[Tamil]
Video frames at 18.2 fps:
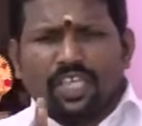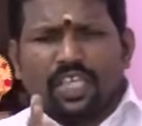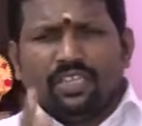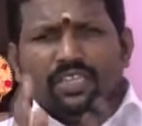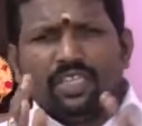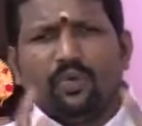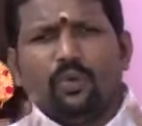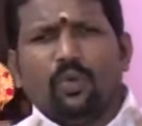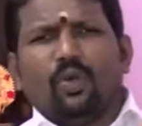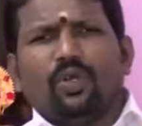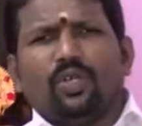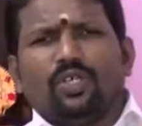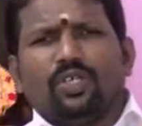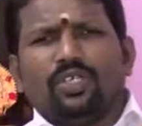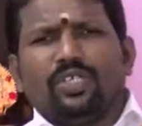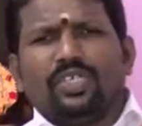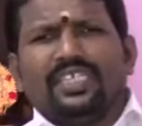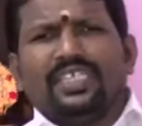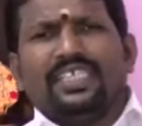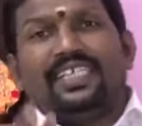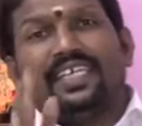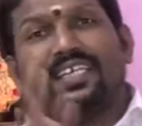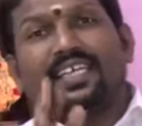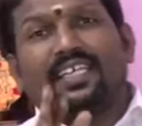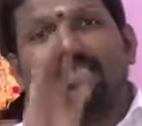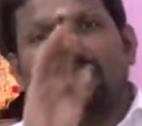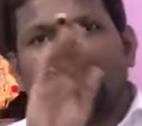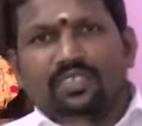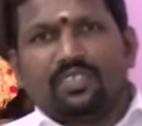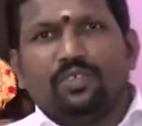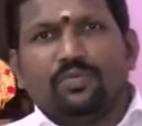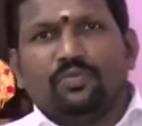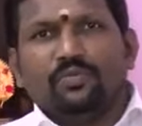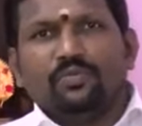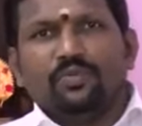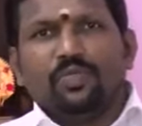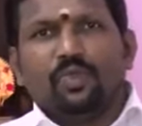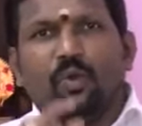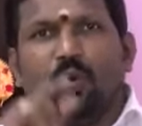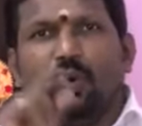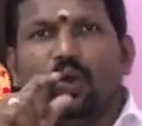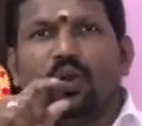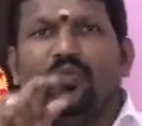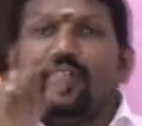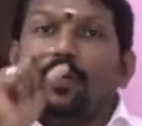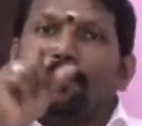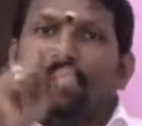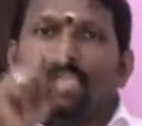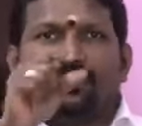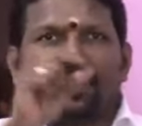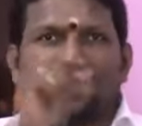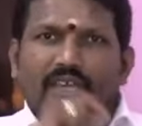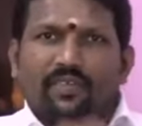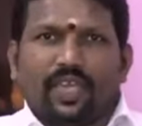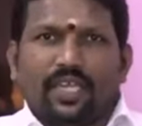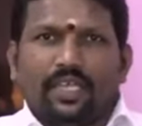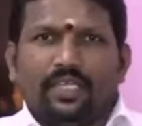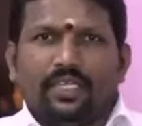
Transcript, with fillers: எந்த ஒரு இயக்கத்துக்கும் ஒரு வெப்பம் தேவை